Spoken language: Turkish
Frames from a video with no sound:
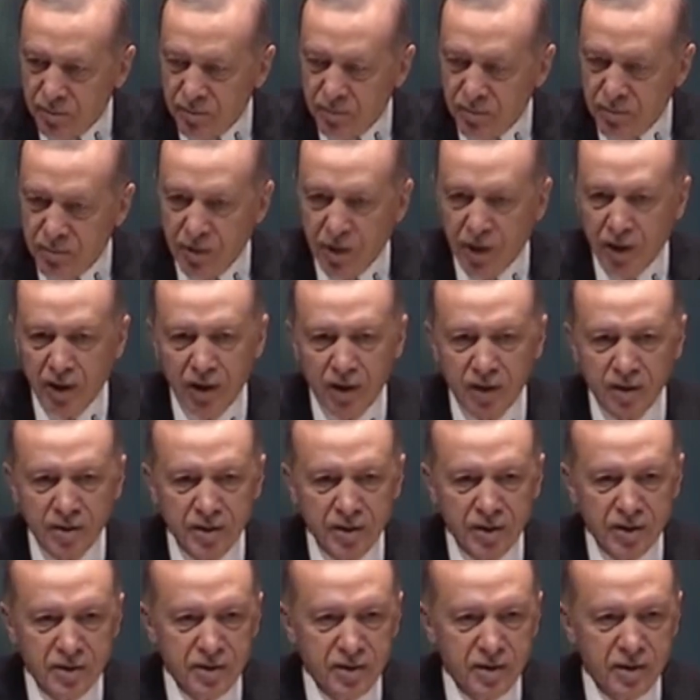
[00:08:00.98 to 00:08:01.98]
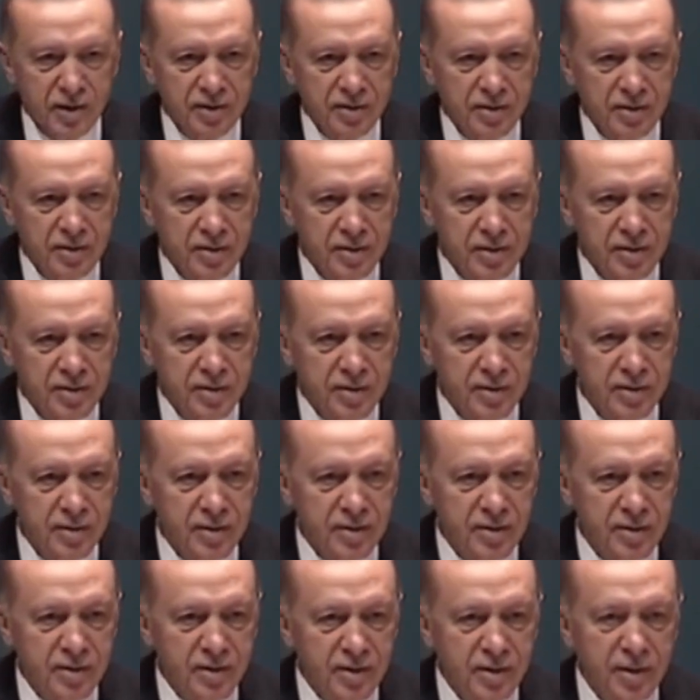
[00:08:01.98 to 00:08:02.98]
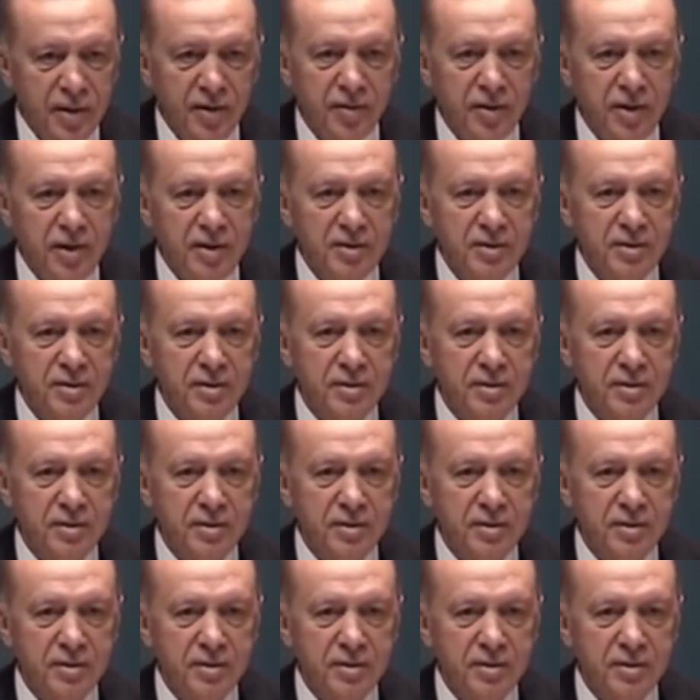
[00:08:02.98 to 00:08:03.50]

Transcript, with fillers: Değerli arkadaşlar, ne var?